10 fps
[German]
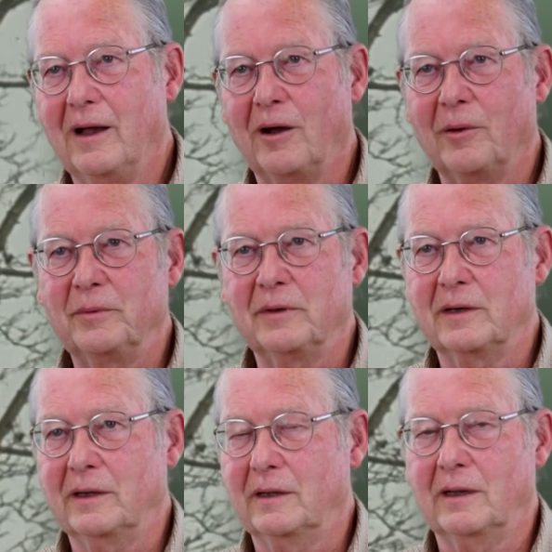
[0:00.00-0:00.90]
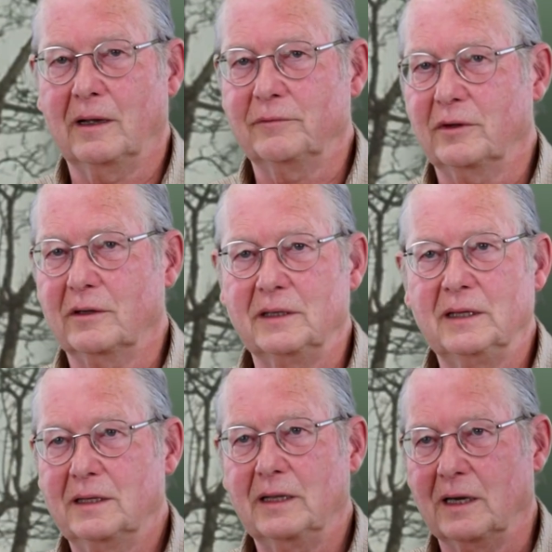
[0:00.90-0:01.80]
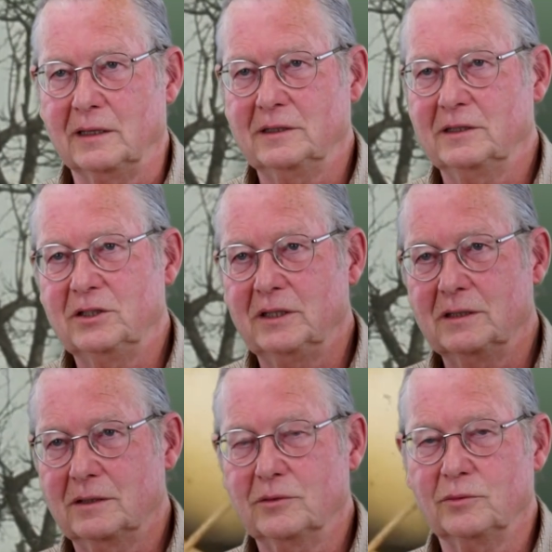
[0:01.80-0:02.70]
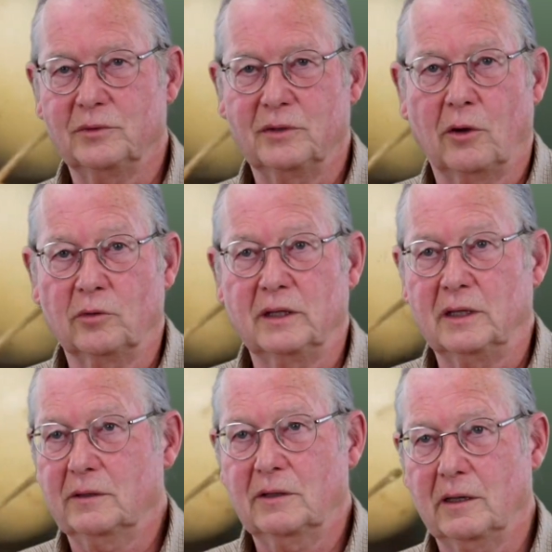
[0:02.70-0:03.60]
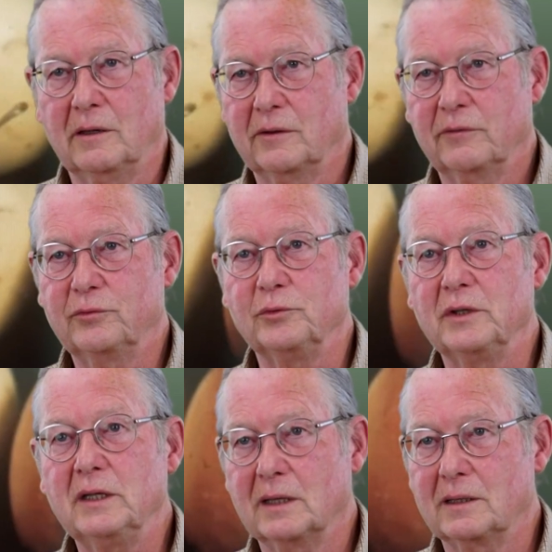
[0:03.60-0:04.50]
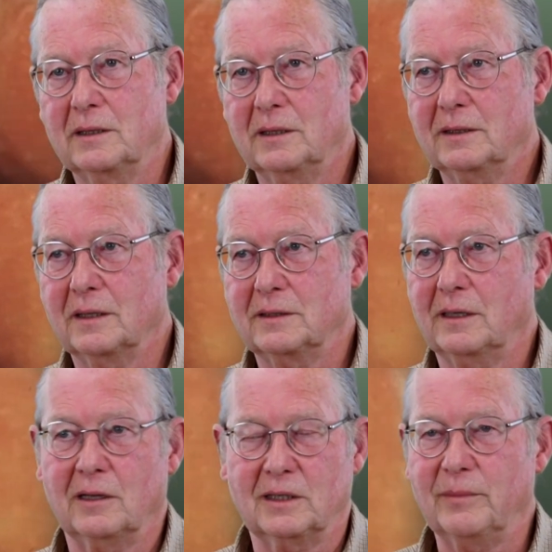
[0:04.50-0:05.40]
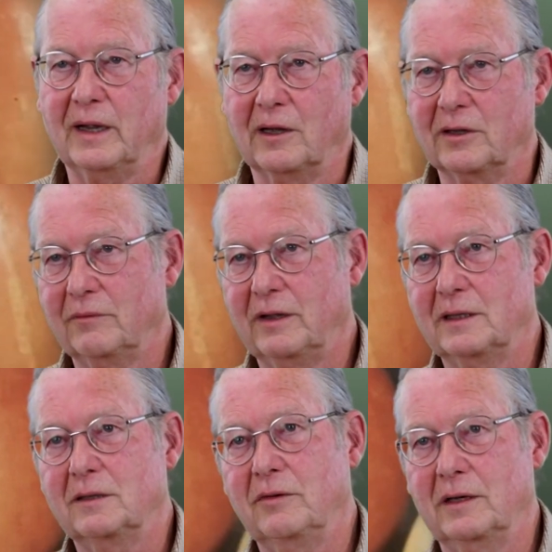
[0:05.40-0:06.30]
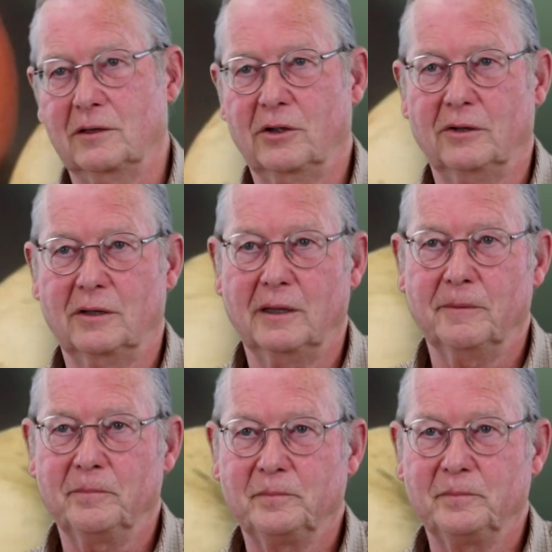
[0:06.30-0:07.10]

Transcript: aber äh, einfach nicht realistisch ist und auch nicht äh, fundiert, dass er allgemein angewendet werden könnte.